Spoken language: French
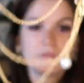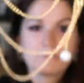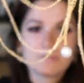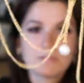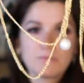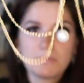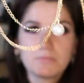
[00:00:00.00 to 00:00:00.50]
et
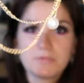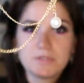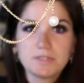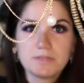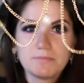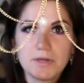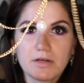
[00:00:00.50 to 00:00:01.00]
vous avez une
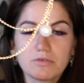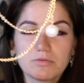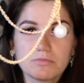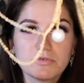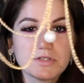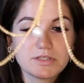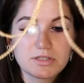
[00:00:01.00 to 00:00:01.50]
petite perle au
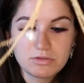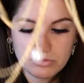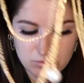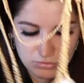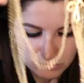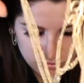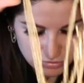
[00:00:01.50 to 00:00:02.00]
bout. C'est
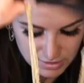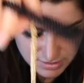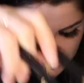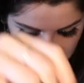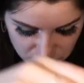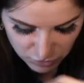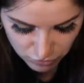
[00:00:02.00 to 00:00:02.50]
trop joli,
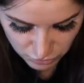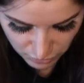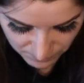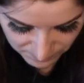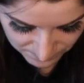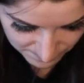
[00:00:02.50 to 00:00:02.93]
j'aime trop.